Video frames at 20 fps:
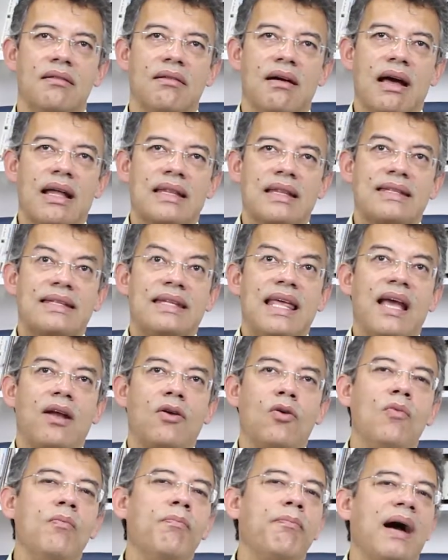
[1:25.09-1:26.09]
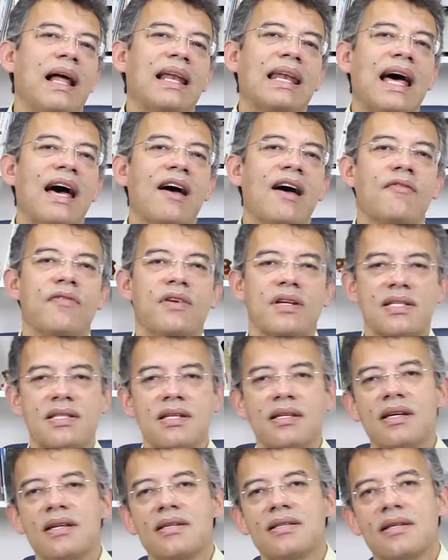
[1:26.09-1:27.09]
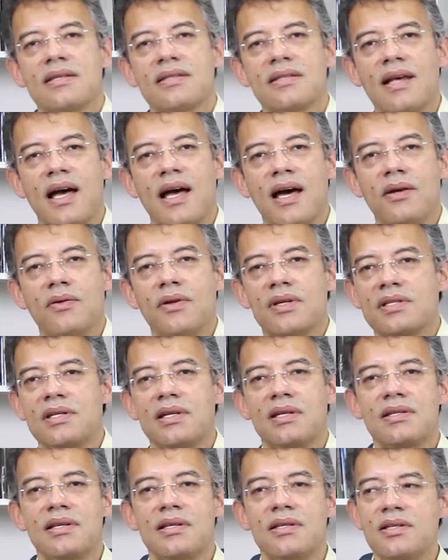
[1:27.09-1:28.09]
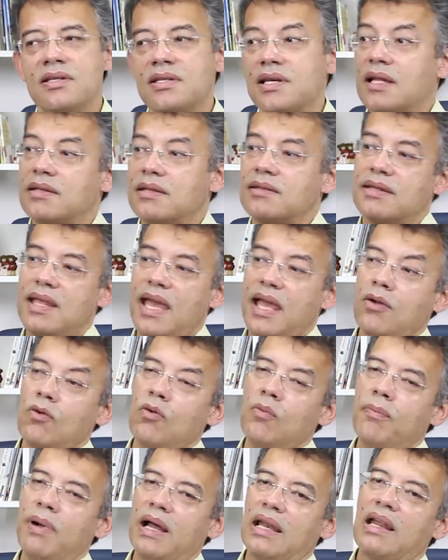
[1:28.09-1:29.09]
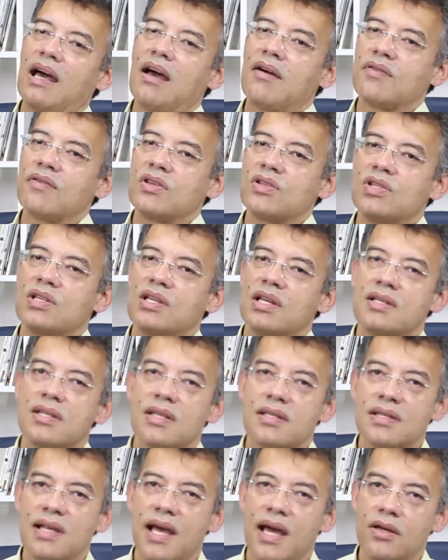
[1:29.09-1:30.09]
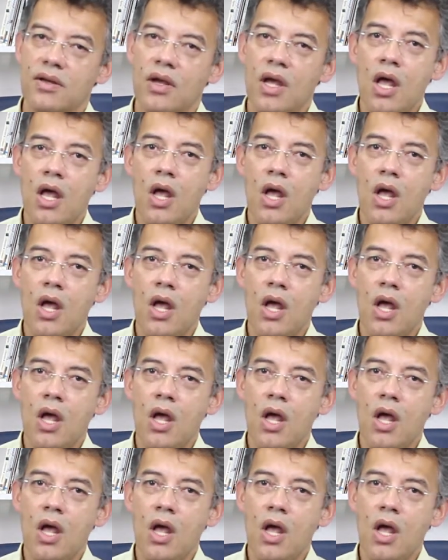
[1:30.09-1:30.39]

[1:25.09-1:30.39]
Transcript: até com palavras se necessário, assim que se diz, até com palavras se necessário.